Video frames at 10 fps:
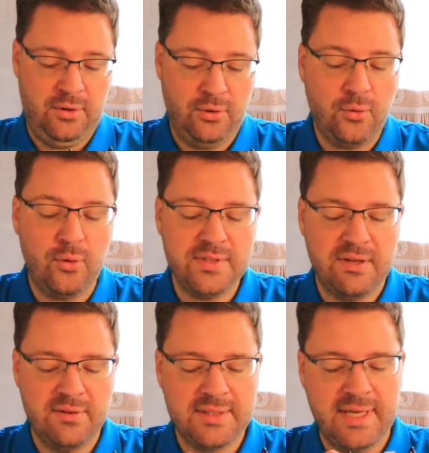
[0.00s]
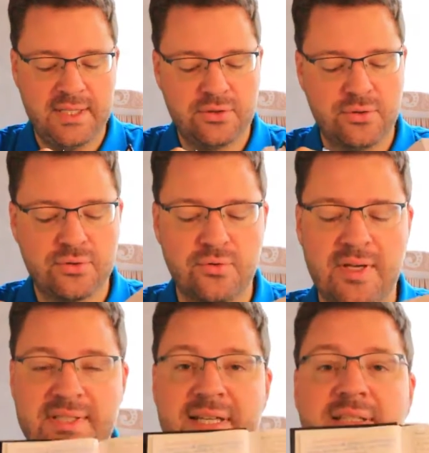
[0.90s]
Le gros avantage que je trouve
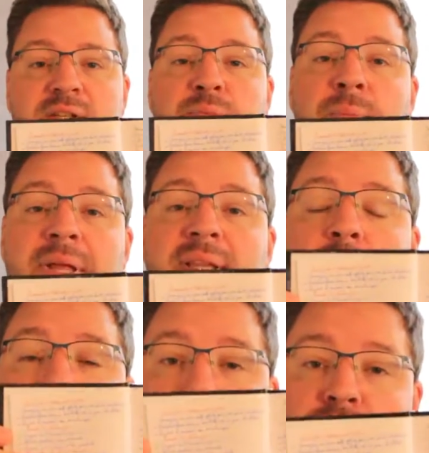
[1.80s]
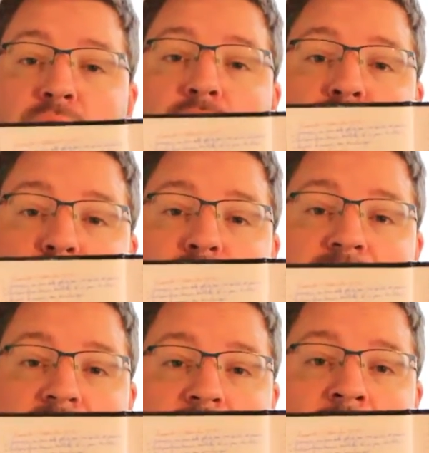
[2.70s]
à ça, c'est que je peux mettre plusieurs
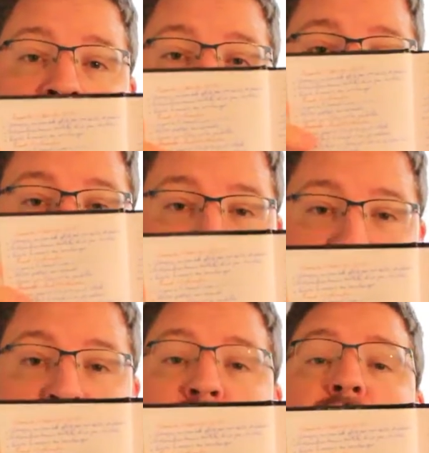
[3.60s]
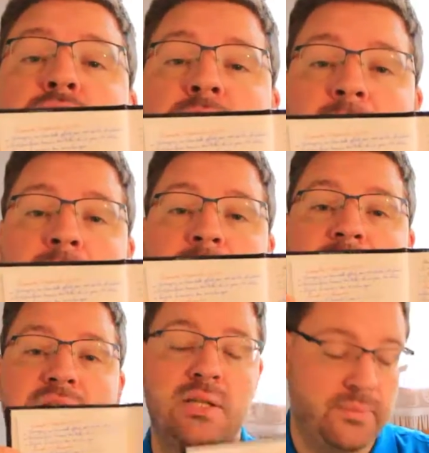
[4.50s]
journées sur une même
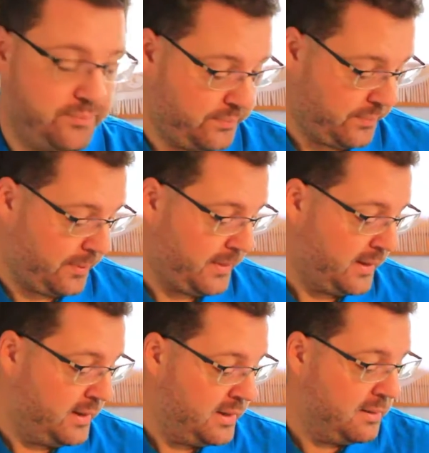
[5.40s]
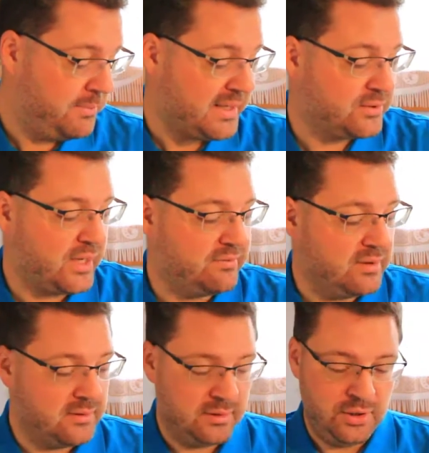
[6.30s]
page. Parce
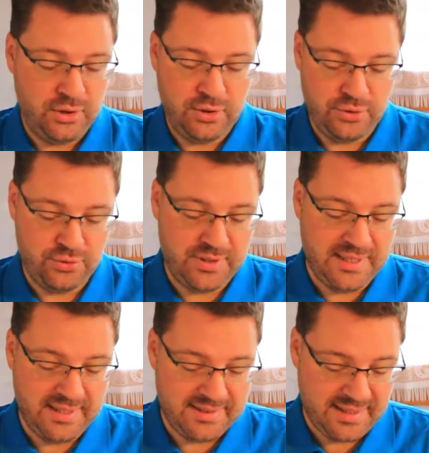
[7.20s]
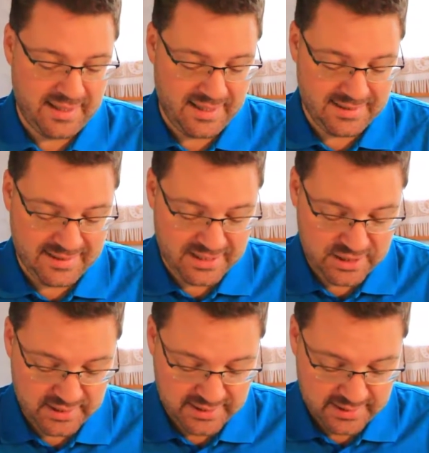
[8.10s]
qu'avant, j'utilisais un
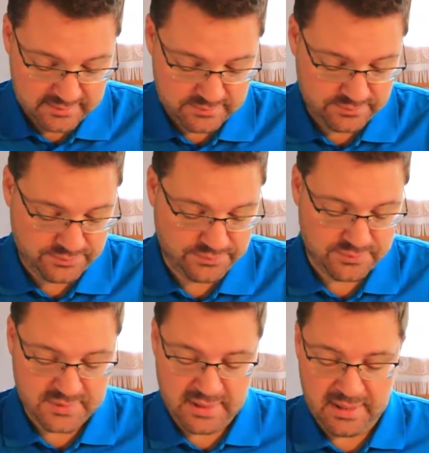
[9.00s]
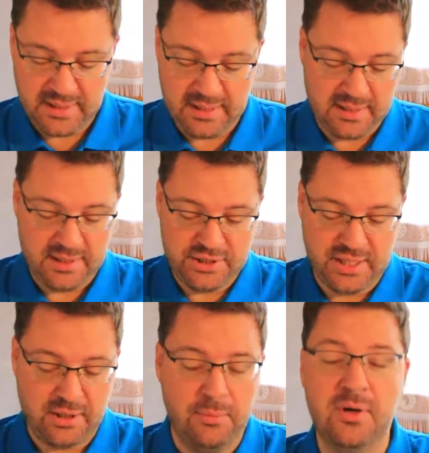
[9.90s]
agenda.
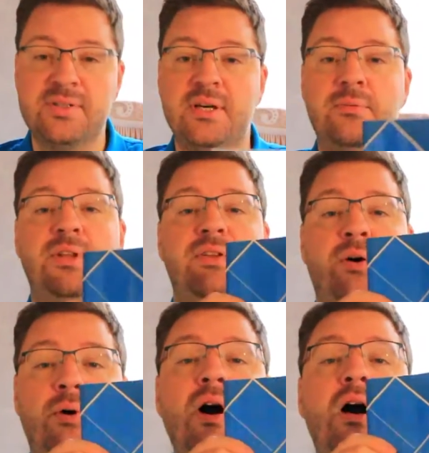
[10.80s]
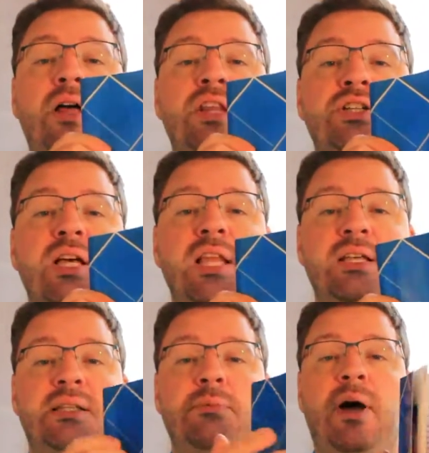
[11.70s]
J'ai commencé en me disant « oh, un
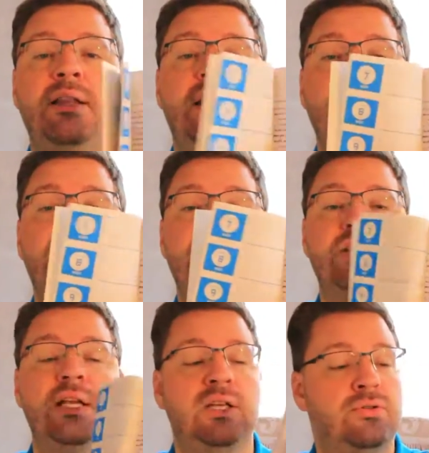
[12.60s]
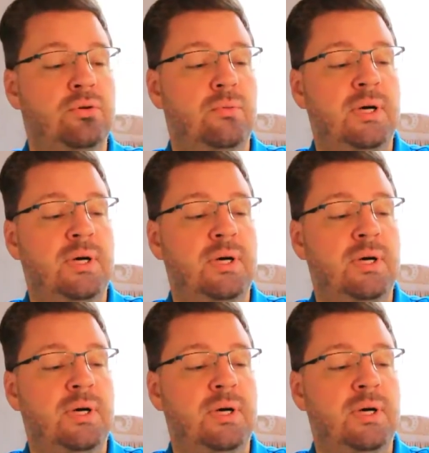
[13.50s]
agenda, c'est pratique, il y a déjà des jours ».